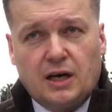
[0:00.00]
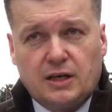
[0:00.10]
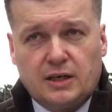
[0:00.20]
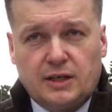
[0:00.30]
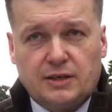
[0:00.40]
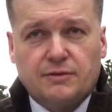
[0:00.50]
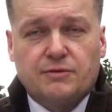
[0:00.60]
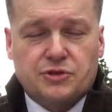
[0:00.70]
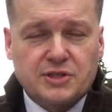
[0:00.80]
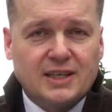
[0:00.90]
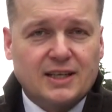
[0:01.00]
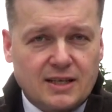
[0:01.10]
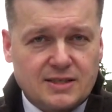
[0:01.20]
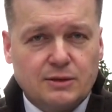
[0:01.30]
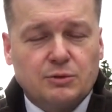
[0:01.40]
E, wszystkie na
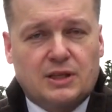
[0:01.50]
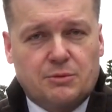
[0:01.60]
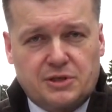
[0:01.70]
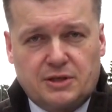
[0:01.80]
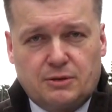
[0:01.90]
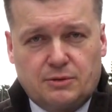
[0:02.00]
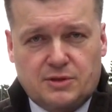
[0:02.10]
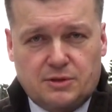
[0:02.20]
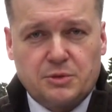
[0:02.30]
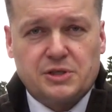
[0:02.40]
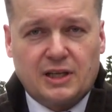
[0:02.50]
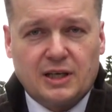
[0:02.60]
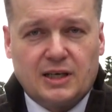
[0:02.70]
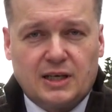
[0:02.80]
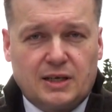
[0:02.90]
raz nie uda nam się zrobić,
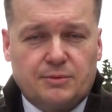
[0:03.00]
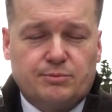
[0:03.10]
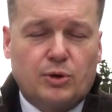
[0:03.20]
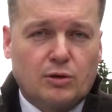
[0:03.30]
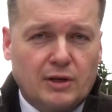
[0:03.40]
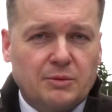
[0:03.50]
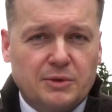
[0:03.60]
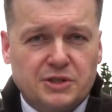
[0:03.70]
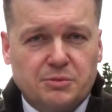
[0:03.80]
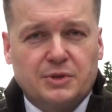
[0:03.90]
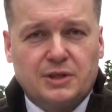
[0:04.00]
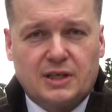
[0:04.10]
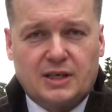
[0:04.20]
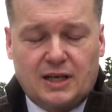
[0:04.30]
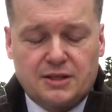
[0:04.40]
ale po kolei będziemy
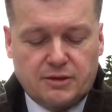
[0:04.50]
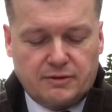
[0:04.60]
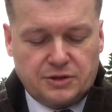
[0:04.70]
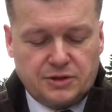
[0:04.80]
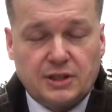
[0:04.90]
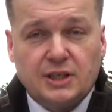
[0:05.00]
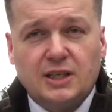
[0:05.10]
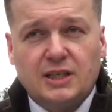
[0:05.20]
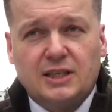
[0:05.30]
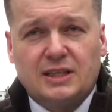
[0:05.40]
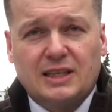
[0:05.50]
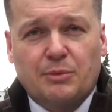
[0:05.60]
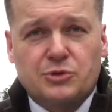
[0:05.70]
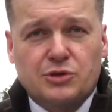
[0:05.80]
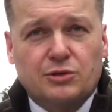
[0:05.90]
je realizować. I
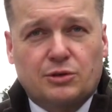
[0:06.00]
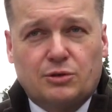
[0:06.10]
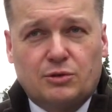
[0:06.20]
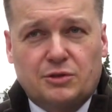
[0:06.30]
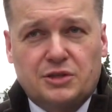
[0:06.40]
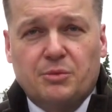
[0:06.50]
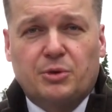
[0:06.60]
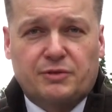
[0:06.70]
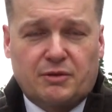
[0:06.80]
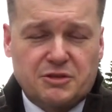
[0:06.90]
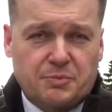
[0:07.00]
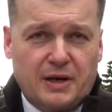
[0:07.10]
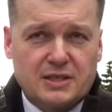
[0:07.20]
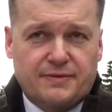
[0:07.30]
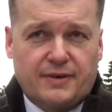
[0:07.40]
na początku chciałem poinformować
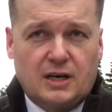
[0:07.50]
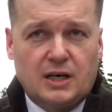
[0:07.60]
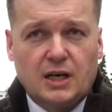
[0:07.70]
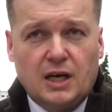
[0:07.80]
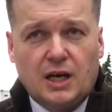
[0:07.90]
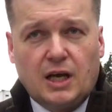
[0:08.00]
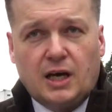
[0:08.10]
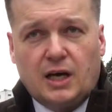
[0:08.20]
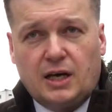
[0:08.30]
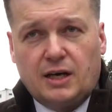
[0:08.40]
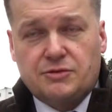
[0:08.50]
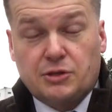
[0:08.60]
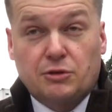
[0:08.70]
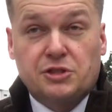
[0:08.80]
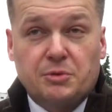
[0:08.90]
Państwa, e, w
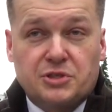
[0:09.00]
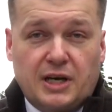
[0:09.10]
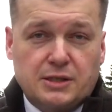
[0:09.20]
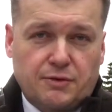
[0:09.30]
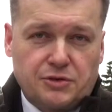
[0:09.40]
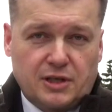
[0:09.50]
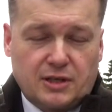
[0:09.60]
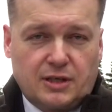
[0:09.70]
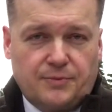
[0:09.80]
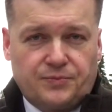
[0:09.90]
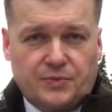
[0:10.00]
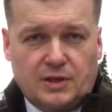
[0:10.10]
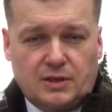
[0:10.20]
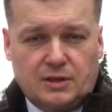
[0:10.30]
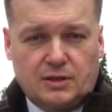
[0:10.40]
szczególności mieszkańców osiedla mm,
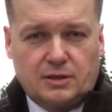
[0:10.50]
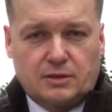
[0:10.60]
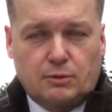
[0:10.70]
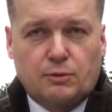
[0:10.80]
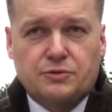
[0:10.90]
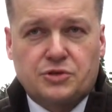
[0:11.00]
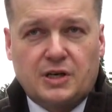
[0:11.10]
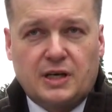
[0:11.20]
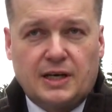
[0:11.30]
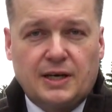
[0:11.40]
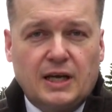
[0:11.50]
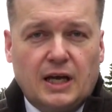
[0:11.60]
Królów, że